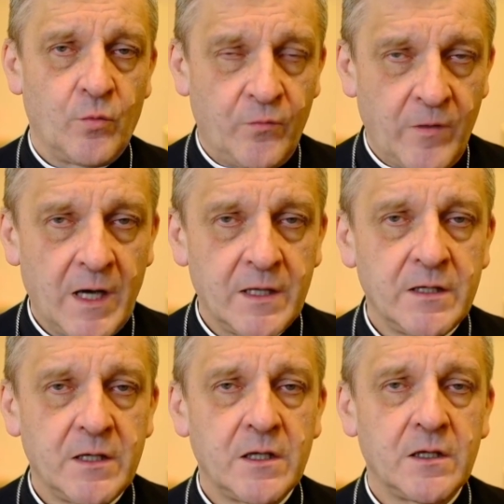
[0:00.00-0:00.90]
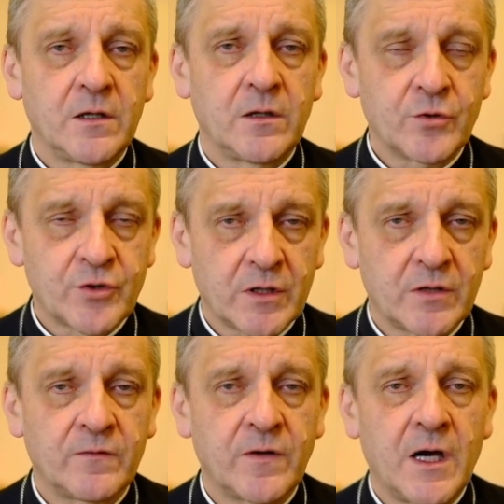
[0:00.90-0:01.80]
Ufali,
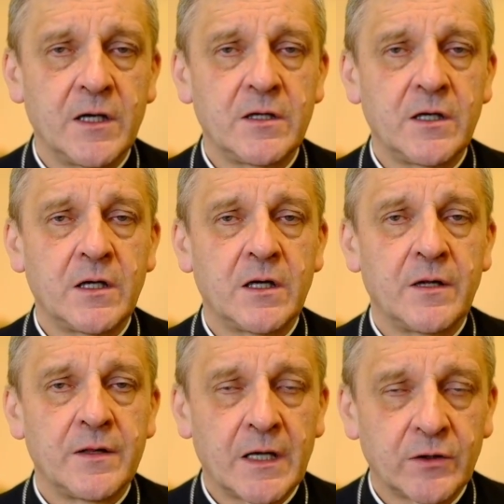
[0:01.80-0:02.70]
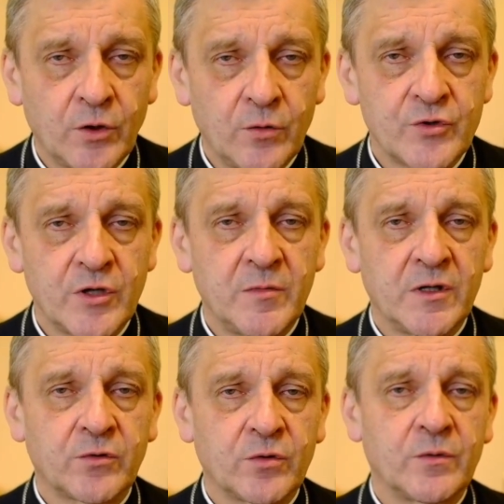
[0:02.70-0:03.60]
oczekiwali na tą
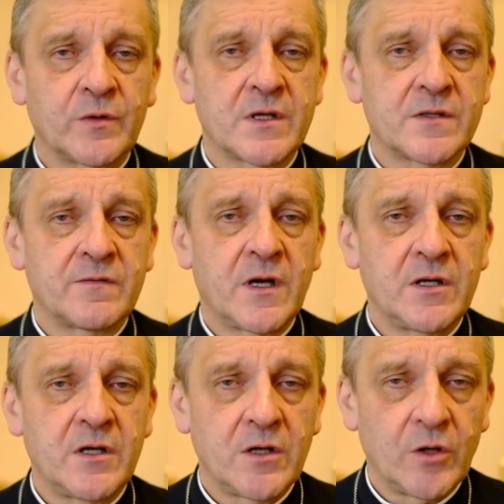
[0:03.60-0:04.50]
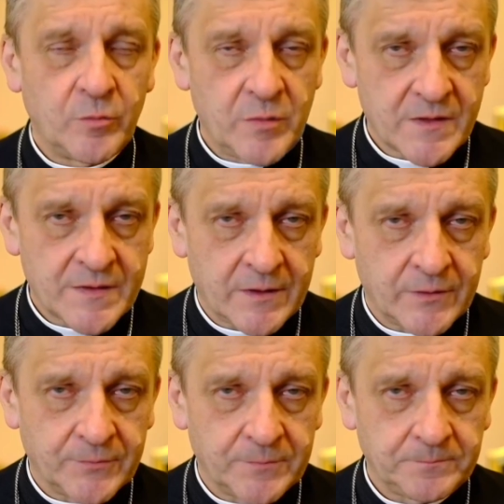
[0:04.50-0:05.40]
ziemię, którą nazywali
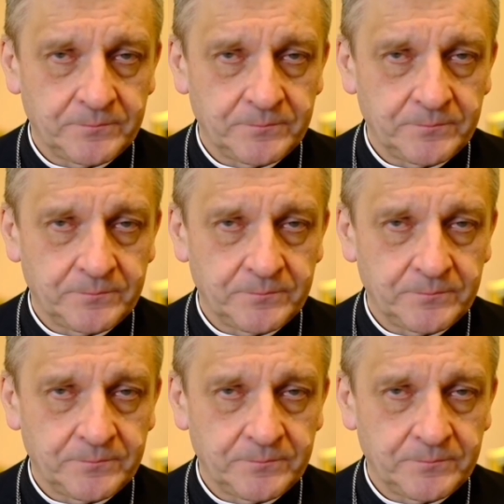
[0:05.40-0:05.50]
obiecaną.